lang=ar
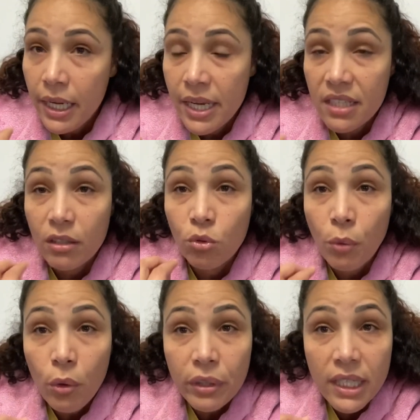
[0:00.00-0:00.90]
الناس
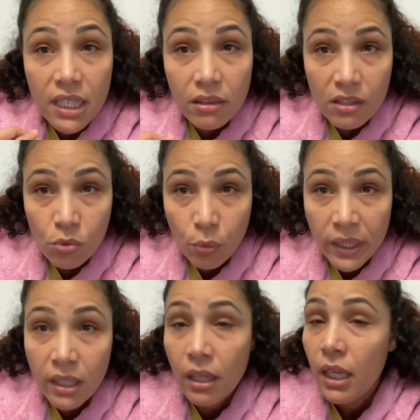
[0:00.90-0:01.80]
عندهم حريه
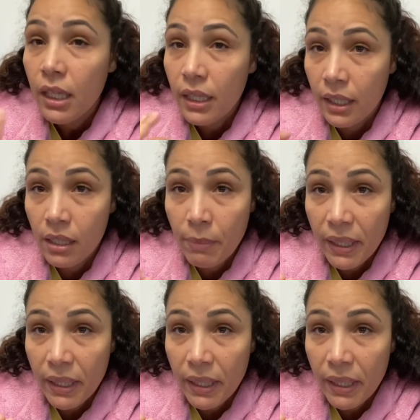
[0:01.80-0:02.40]
التصوير يعني اللي بغى